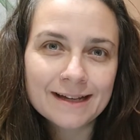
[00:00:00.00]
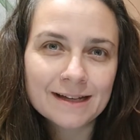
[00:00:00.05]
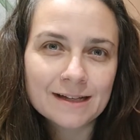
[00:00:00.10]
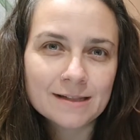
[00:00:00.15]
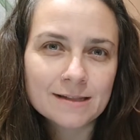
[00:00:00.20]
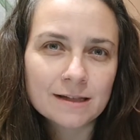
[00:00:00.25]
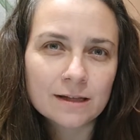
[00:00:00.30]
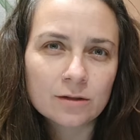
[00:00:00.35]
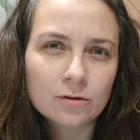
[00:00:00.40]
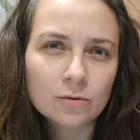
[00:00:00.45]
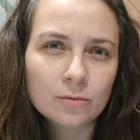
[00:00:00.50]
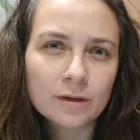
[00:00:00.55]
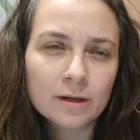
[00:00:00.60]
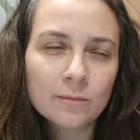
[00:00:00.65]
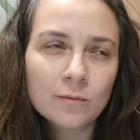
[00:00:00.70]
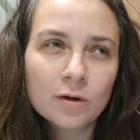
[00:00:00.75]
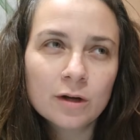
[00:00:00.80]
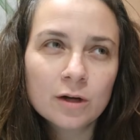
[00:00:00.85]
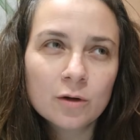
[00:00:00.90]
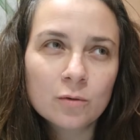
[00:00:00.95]
que si
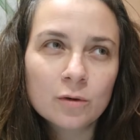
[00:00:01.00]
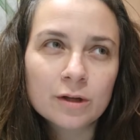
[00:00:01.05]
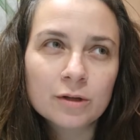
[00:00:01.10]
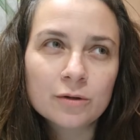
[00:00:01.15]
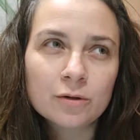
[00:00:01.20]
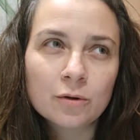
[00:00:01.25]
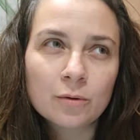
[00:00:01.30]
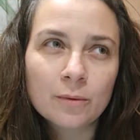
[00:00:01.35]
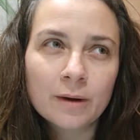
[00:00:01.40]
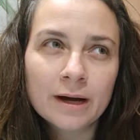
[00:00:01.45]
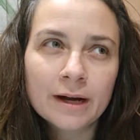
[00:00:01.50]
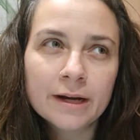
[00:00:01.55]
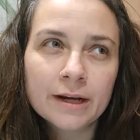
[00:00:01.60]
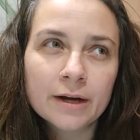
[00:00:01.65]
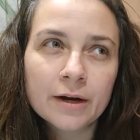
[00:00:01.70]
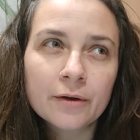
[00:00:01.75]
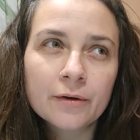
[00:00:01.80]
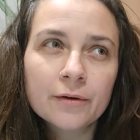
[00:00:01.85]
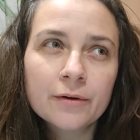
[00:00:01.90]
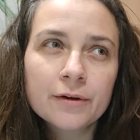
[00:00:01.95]
estuviéramos en nuestro
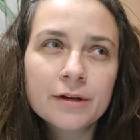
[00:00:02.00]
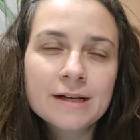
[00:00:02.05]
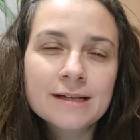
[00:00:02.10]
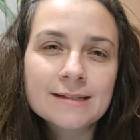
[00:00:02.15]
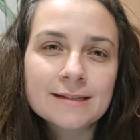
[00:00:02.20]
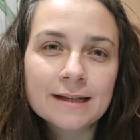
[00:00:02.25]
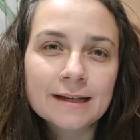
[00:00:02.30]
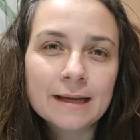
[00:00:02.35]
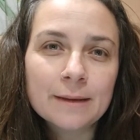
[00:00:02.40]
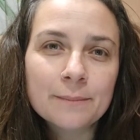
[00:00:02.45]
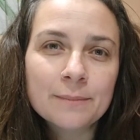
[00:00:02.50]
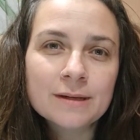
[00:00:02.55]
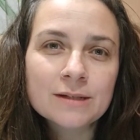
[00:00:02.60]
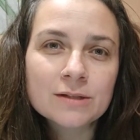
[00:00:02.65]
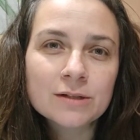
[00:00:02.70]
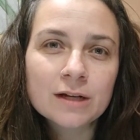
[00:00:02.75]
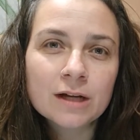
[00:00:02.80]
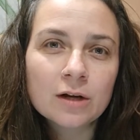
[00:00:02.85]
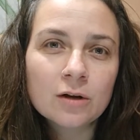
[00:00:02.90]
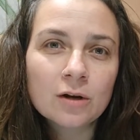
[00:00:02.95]
barrio serían
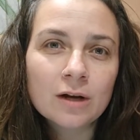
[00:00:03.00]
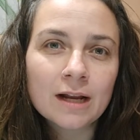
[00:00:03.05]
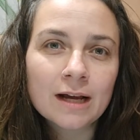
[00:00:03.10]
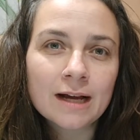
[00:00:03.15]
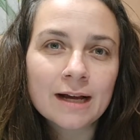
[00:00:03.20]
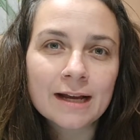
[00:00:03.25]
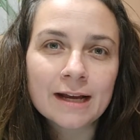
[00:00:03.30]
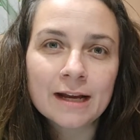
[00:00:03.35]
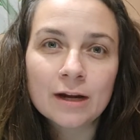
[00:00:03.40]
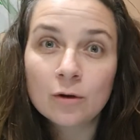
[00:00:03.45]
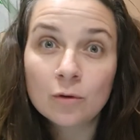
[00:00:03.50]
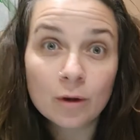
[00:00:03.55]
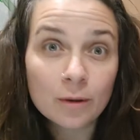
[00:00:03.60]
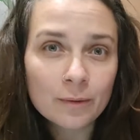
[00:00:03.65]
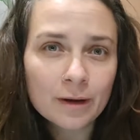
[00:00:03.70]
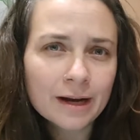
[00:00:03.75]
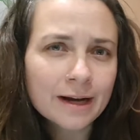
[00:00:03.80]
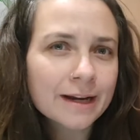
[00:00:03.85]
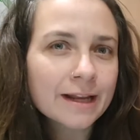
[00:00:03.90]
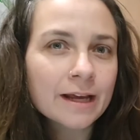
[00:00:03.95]
personas con las que no
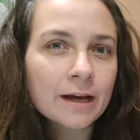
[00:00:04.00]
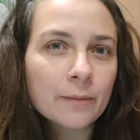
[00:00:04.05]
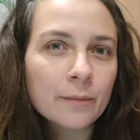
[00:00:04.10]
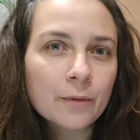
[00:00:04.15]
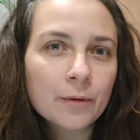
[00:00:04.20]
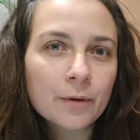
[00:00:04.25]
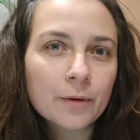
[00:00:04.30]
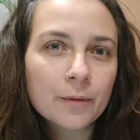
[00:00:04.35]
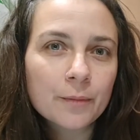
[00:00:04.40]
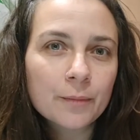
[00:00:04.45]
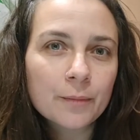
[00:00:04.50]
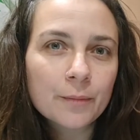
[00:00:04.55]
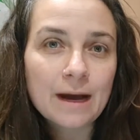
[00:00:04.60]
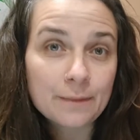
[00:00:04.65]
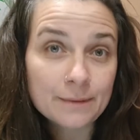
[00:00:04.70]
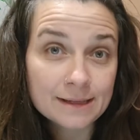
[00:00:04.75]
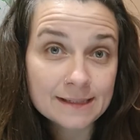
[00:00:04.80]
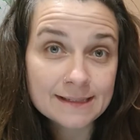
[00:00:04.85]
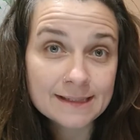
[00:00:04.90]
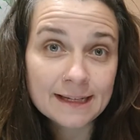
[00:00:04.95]
hablaríamos.
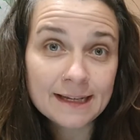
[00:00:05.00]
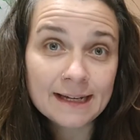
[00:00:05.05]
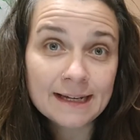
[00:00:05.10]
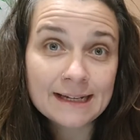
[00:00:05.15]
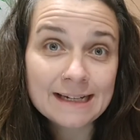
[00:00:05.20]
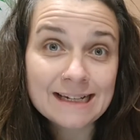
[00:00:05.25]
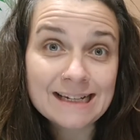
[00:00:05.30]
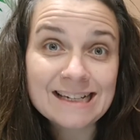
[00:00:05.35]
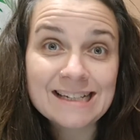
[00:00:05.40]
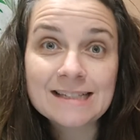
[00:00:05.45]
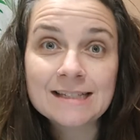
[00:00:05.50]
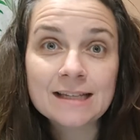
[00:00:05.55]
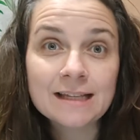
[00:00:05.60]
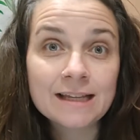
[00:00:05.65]
A veces ni